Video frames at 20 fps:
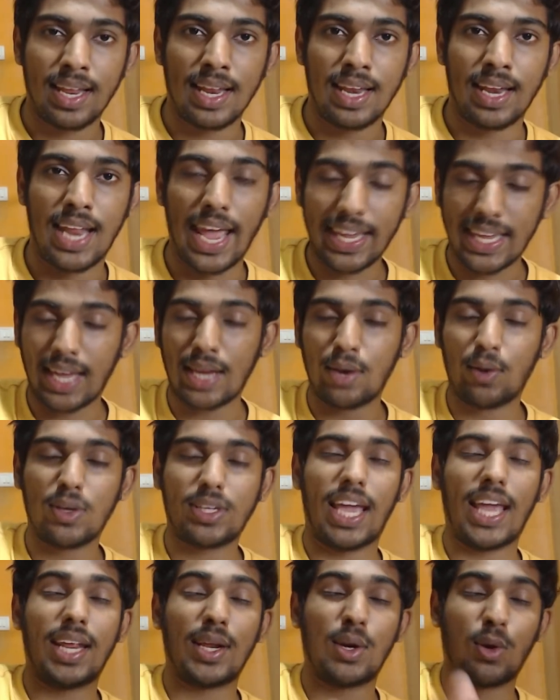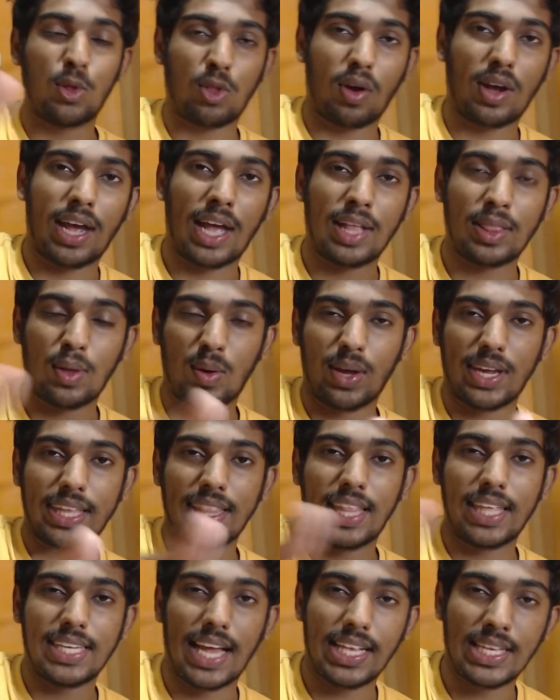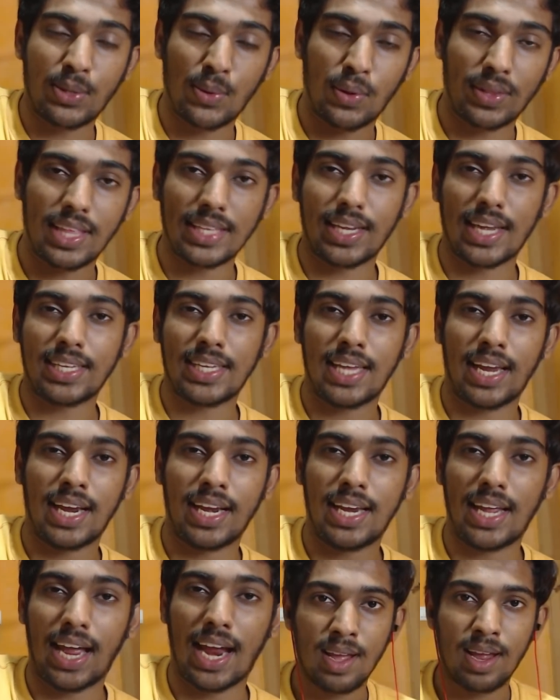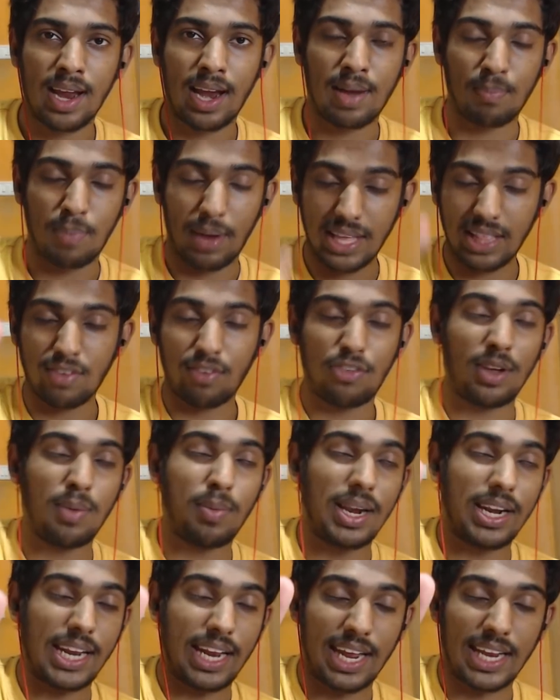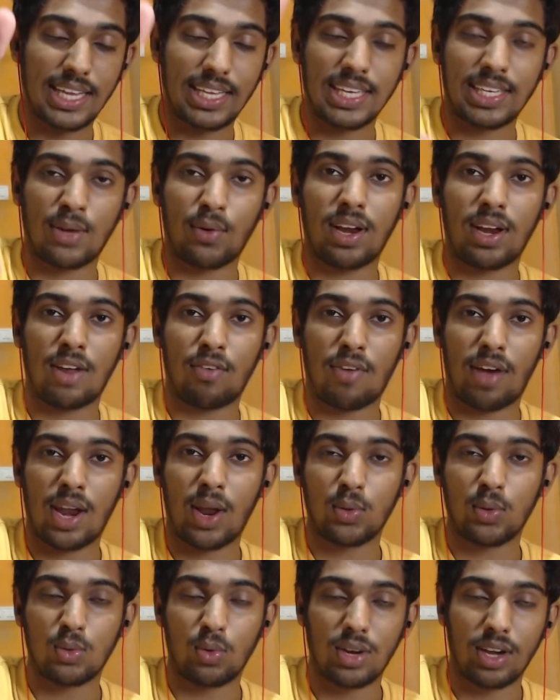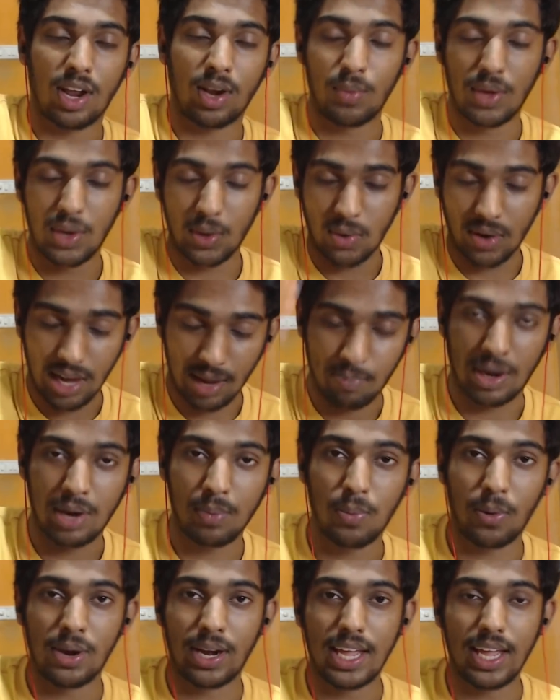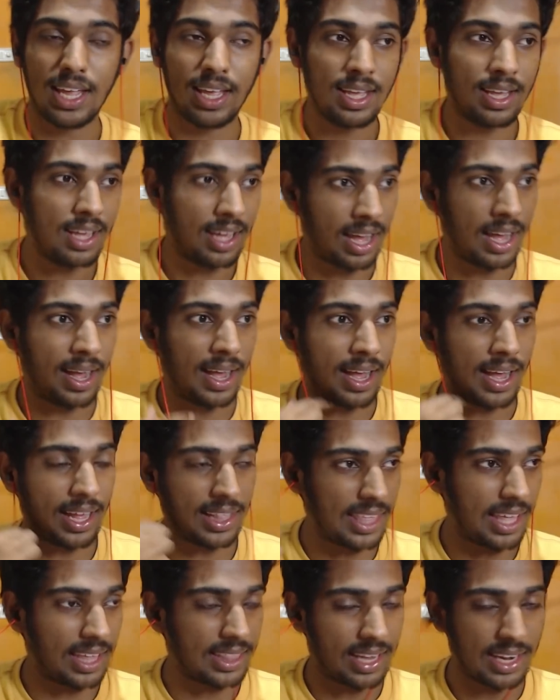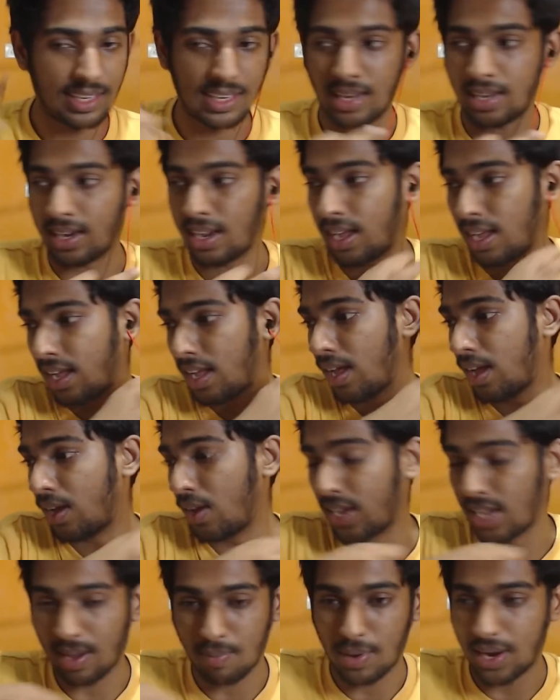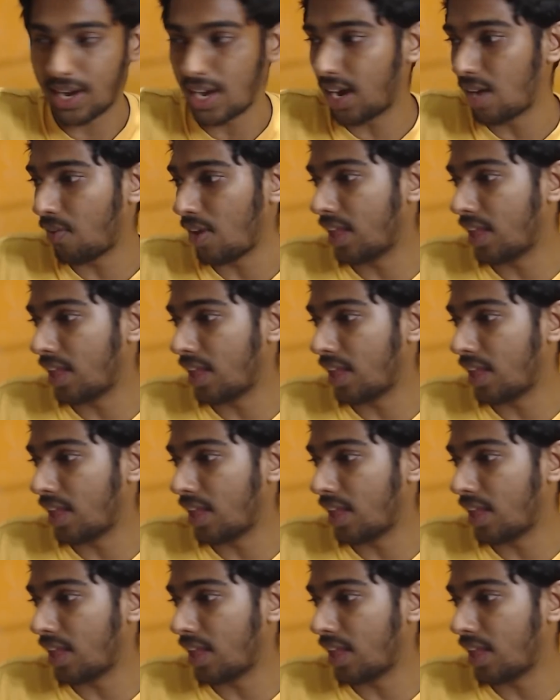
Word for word: లైకింగ్లు తొక్క తొక్కతోలు కింద చేయాల్సినంత చేసేయండి అండ్ బై ద ఫీమేల్ క్రియేటర్స్ ఎవరైనా ఫాలో అవుతుంటాను మీరు కూడా నాకు పడిపోండి uh, అంతే దట్స్ ఇట్ uh, ఇంకా పడేయడమే